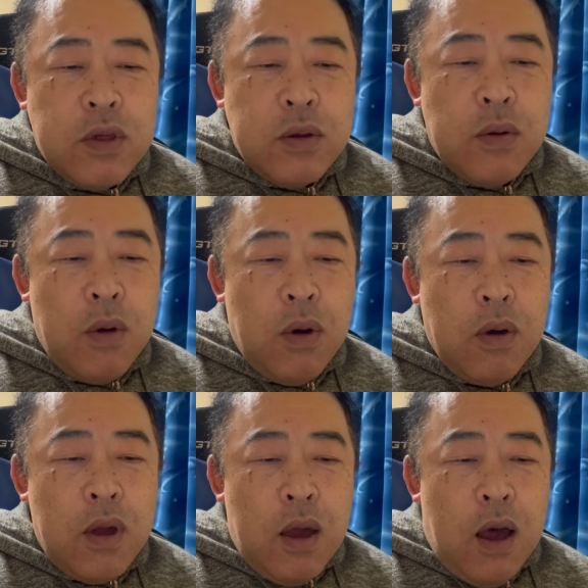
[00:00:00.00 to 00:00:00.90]
ちろん
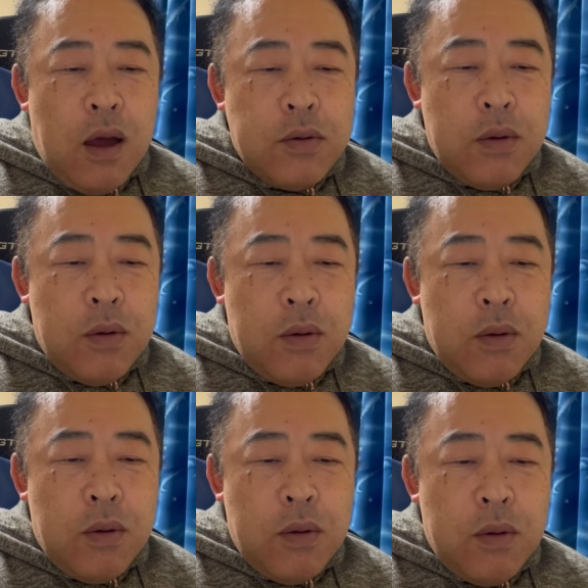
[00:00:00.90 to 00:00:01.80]
あ
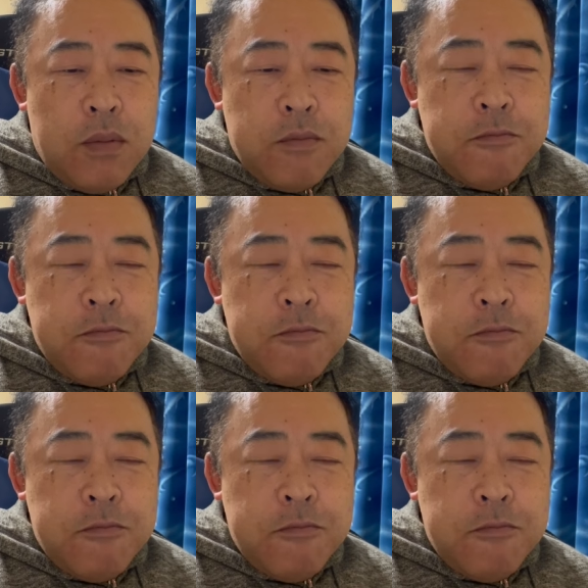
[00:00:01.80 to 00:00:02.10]
の